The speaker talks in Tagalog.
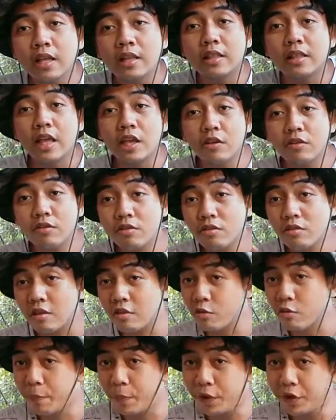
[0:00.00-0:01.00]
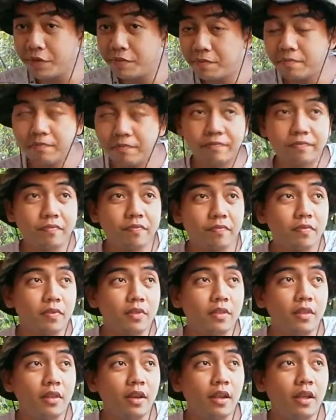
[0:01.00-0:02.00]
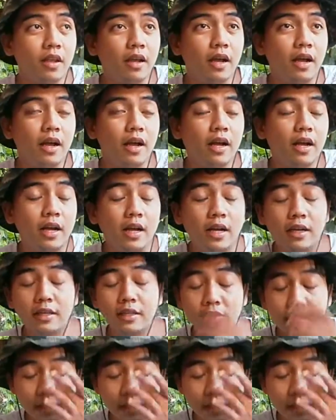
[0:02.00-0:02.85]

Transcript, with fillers: Thank you sa support. Ah... Uh,